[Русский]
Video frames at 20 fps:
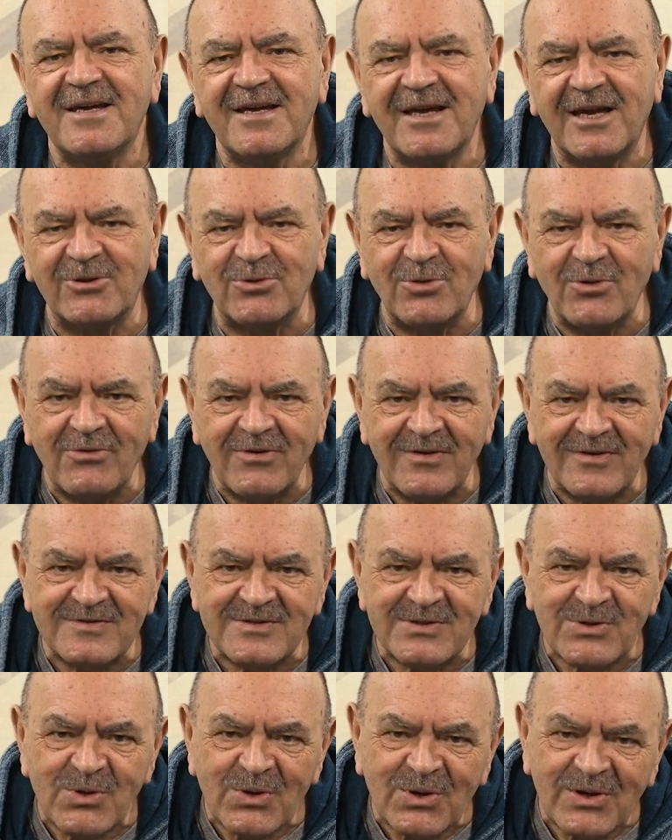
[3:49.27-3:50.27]
готовая
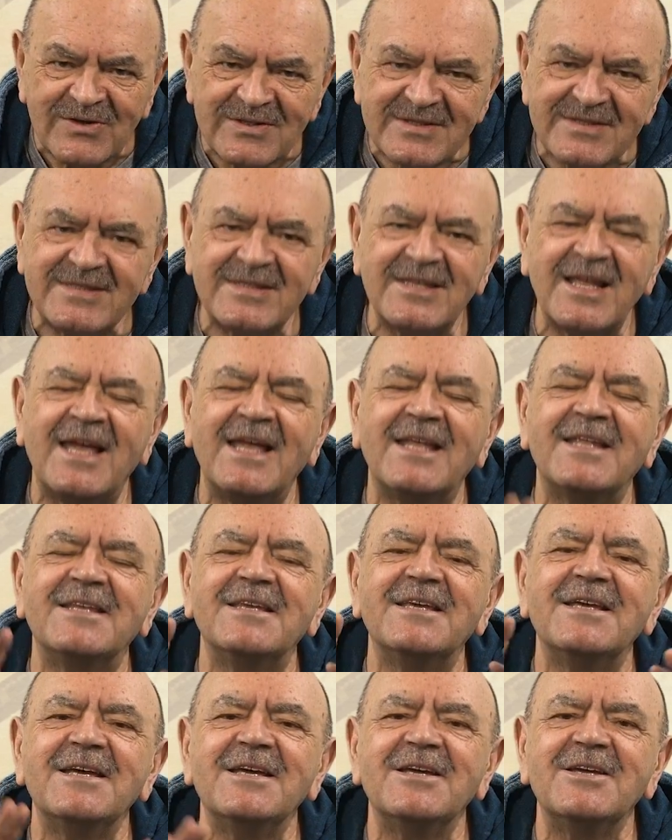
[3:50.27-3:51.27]
вскоре
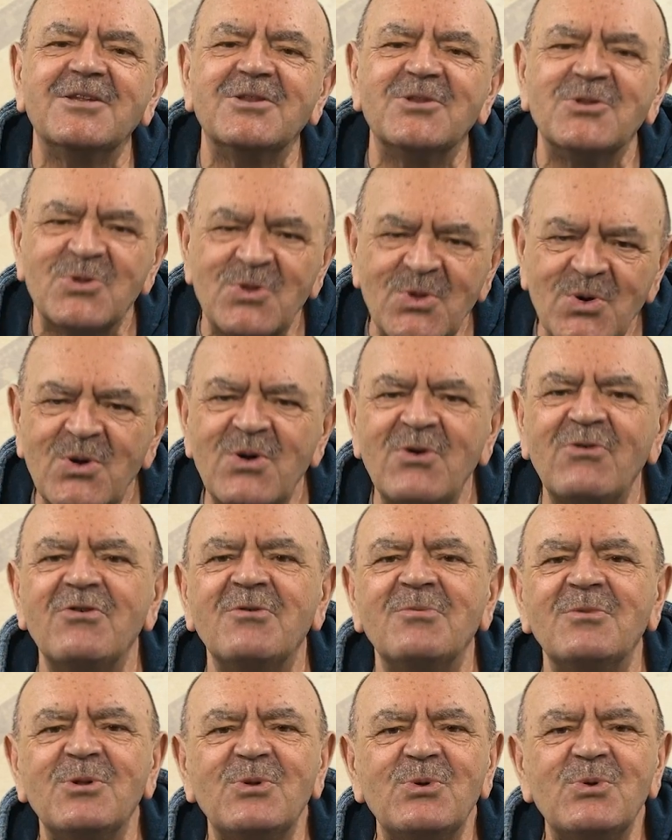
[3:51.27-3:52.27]
стать
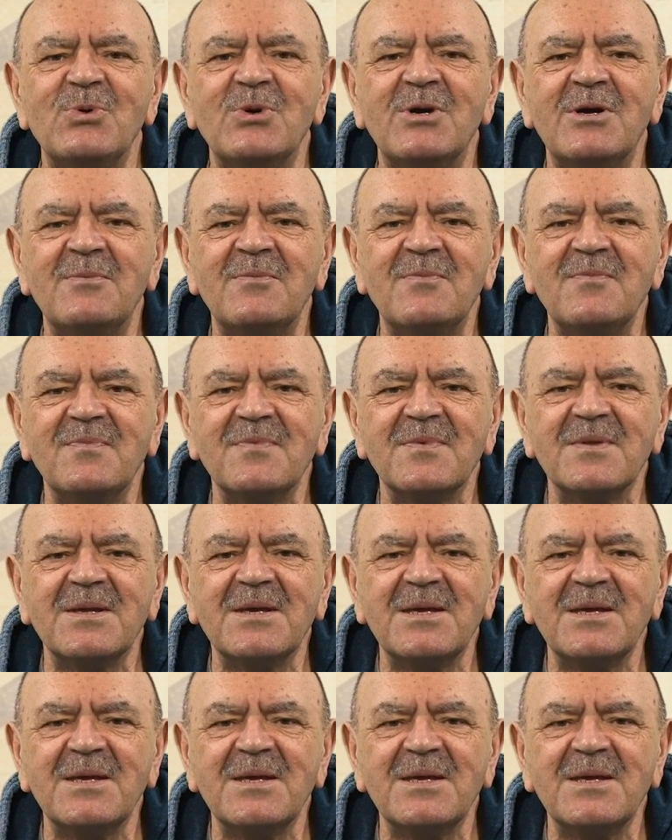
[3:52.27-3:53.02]
новым лугом